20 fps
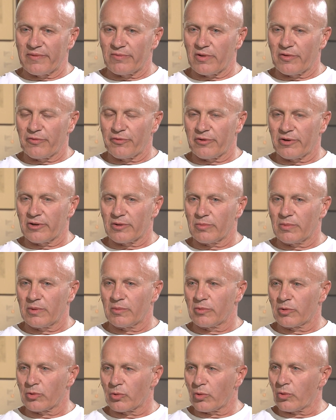pewną
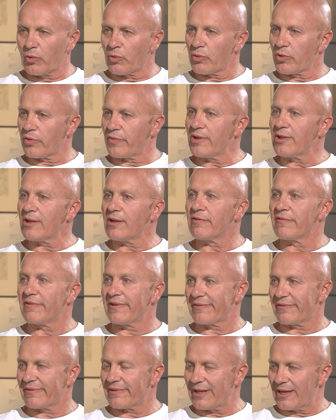formą ruchu, ćwiczeń
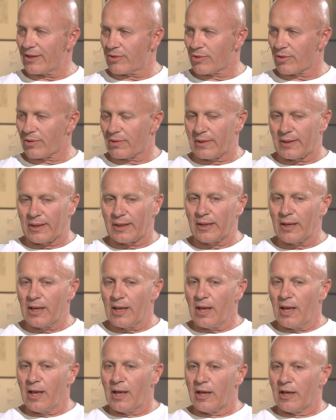wewnętrznych.
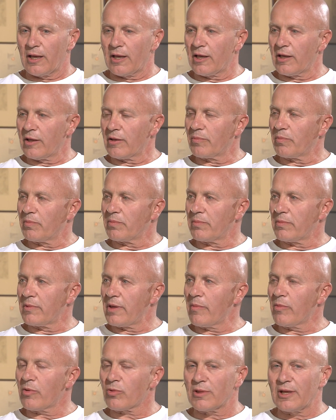Y,
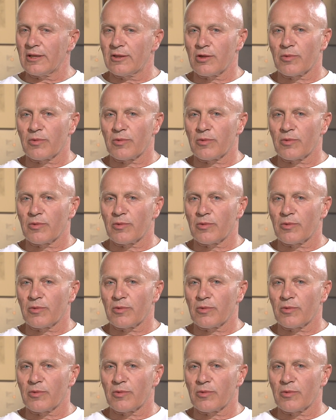nie można